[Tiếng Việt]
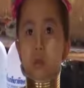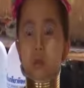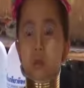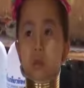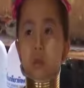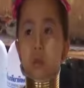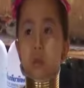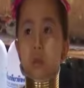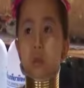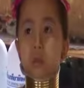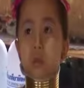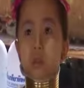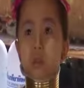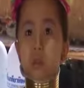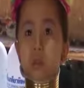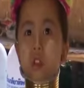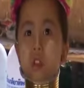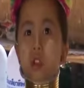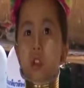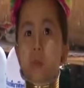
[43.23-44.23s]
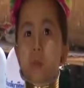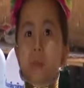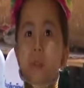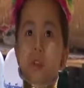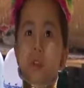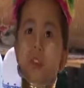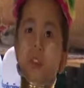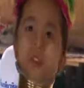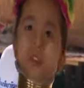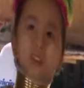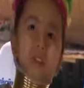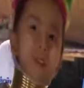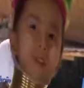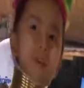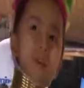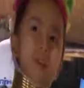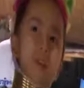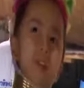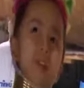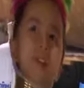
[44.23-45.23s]
Họ chưa từng đi học nhưng lại học được
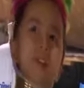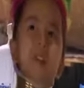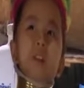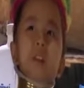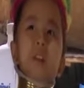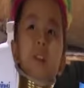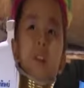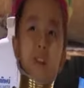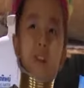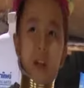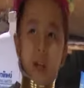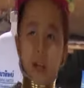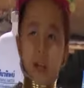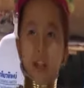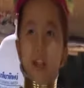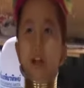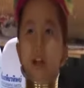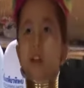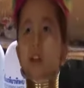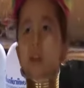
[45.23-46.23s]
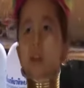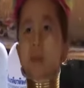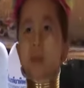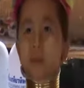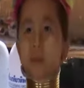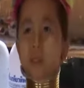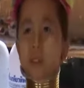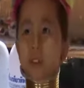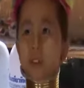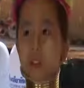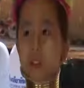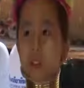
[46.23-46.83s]
rất nhiều từ tiếng Anh từ du khách.